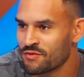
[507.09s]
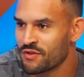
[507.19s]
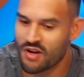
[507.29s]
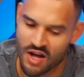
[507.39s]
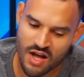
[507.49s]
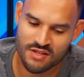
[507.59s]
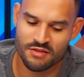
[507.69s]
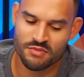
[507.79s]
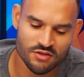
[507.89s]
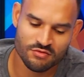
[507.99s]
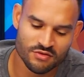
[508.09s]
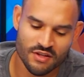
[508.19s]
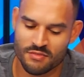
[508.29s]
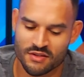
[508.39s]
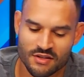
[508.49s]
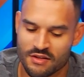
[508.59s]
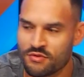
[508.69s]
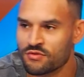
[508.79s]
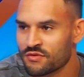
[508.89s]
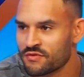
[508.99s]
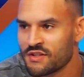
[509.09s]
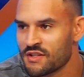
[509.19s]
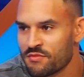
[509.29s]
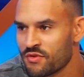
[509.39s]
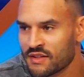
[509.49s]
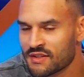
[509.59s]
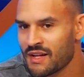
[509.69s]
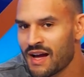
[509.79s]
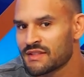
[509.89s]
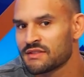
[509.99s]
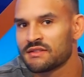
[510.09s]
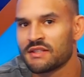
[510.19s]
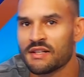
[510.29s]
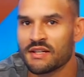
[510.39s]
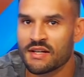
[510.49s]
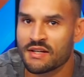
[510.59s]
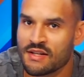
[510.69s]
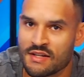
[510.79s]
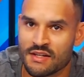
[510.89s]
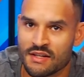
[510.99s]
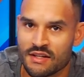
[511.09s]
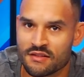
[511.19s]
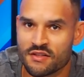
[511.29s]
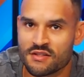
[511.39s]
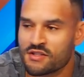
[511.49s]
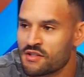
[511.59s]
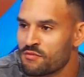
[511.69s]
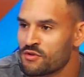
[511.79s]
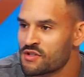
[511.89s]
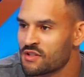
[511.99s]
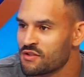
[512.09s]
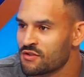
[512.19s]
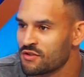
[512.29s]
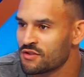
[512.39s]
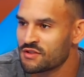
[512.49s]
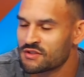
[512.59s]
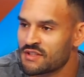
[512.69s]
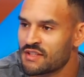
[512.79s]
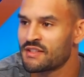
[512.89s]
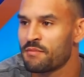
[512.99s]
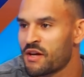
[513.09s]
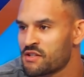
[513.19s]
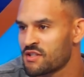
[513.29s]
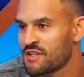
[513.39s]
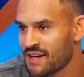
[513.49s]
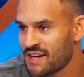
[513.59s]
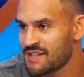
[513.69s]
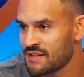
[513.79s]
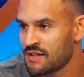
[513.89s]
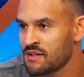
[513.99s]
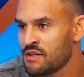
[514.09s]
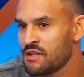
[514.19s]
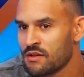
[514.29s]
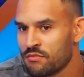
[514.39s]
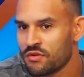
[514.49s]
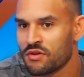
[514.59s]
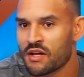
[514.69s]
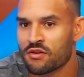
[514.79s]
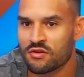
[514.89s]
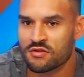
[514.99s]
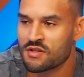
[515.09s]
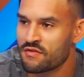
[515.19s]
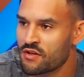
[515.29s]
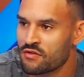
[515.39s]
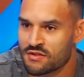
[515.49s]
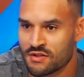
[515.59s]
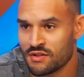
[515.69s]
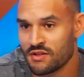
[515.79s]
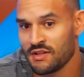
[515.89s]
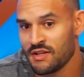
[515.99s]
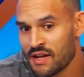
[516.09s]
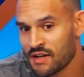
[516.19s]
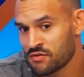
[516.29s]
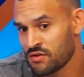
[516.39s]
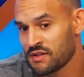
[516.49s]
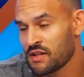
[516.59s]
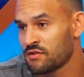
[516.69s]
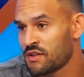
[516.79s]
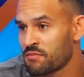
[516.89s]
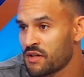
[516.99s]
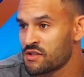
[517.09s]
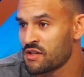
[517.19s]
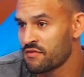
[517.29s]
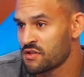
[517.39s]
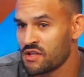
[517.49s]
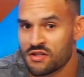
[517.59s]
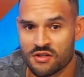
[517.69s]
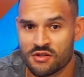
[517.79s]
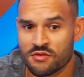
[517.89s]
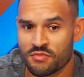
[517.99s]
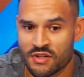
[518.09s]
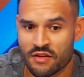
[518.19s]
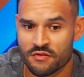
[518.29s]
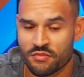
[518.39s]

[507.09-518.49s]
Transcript: Mówią, a zobacz, tutaj ma tyle punktów, tyle zbiórek, tyle asyst, ale ja, ja twierdzę, że nie można tylko stricte patrzeć na gazetę, bo jako rozgrywający i ja na przykład na to tak patrzę, najważniejsze jeszcze potrafi